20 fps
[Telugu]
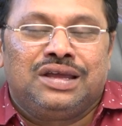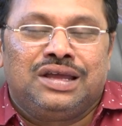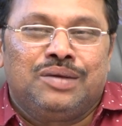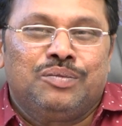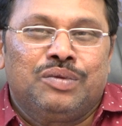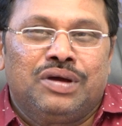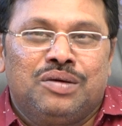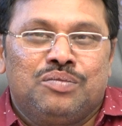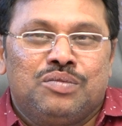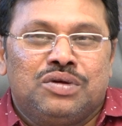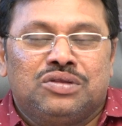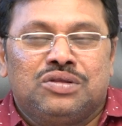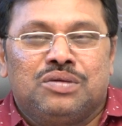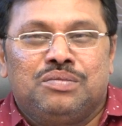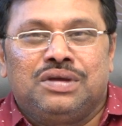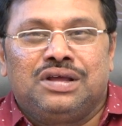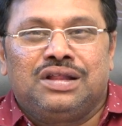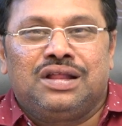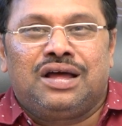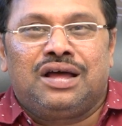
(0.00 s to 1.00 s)
ఈమె మొత్తం
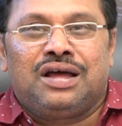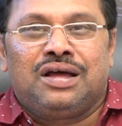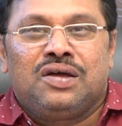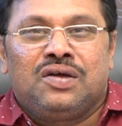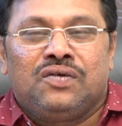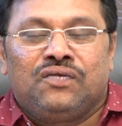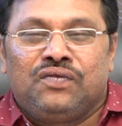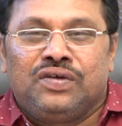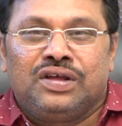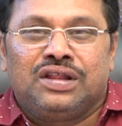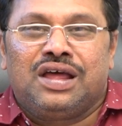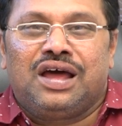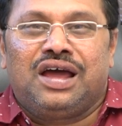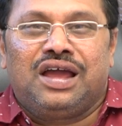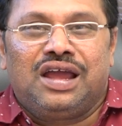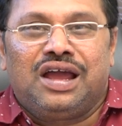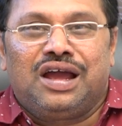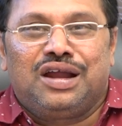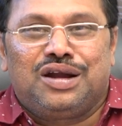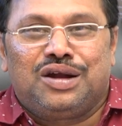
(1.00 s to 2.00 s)
మీద ఫిదా
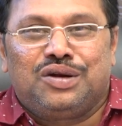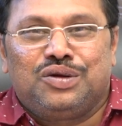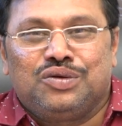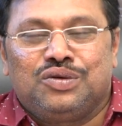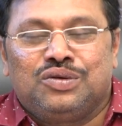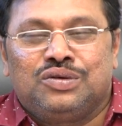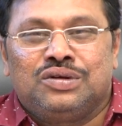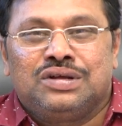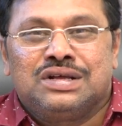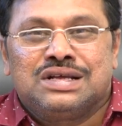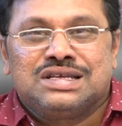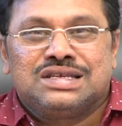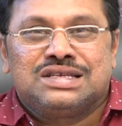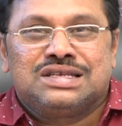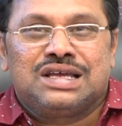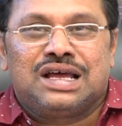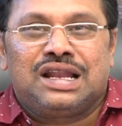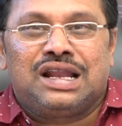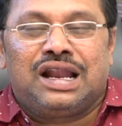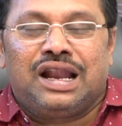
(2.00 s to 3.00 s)
అంటూ
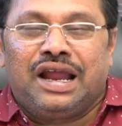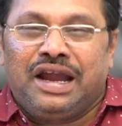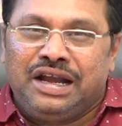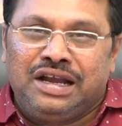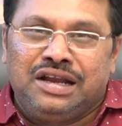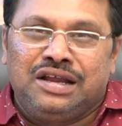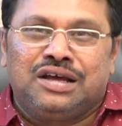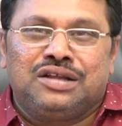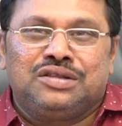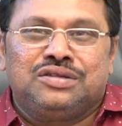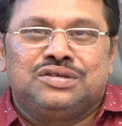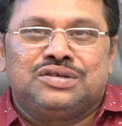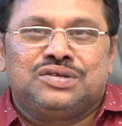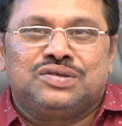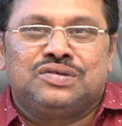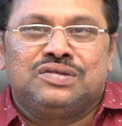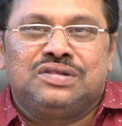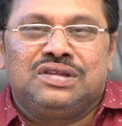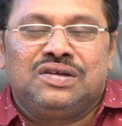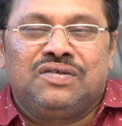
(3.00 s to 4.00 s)
చాలా లైట్గా
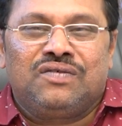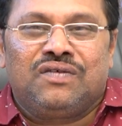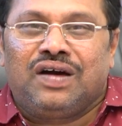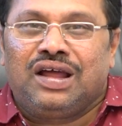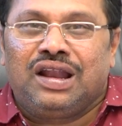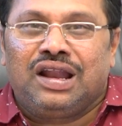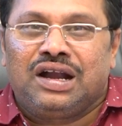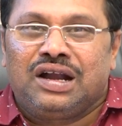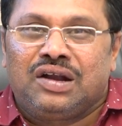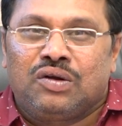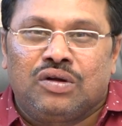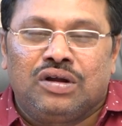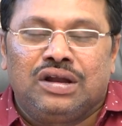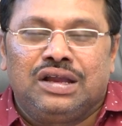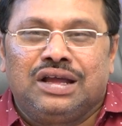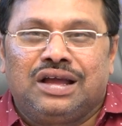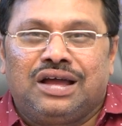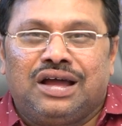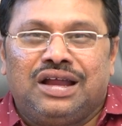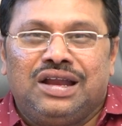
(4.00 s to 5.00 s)
తీసుకుంది వాళ్ళ
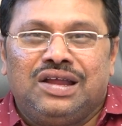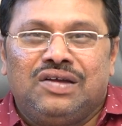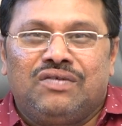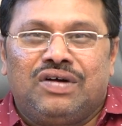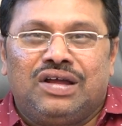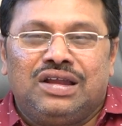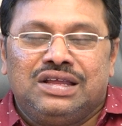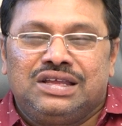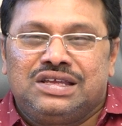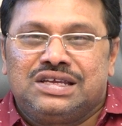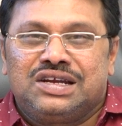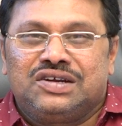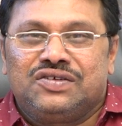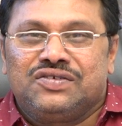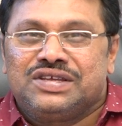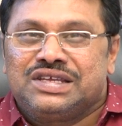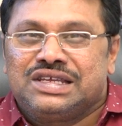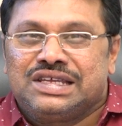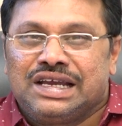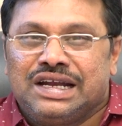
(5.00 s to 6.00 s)
ట్రోలింగ్ కానీ వాళ్ళు
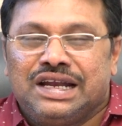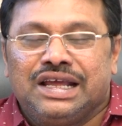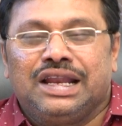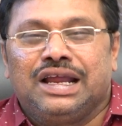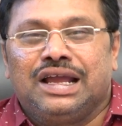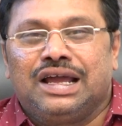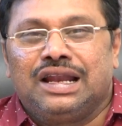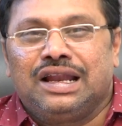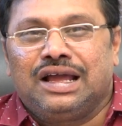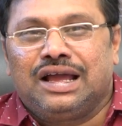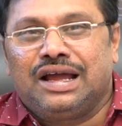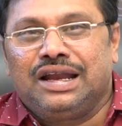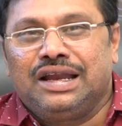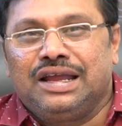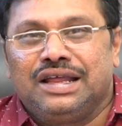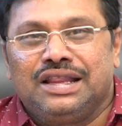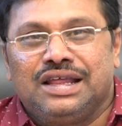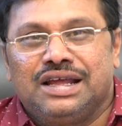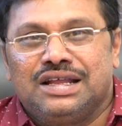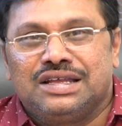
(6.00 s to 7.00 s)
ఇచ్చినటువంటి సెటరికల్ కానీ
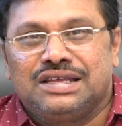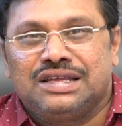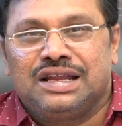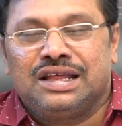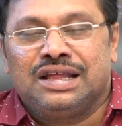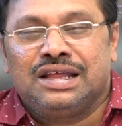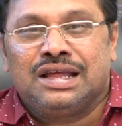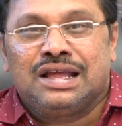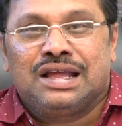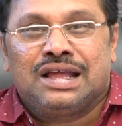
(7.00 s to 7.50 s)
ఏదైనా సరే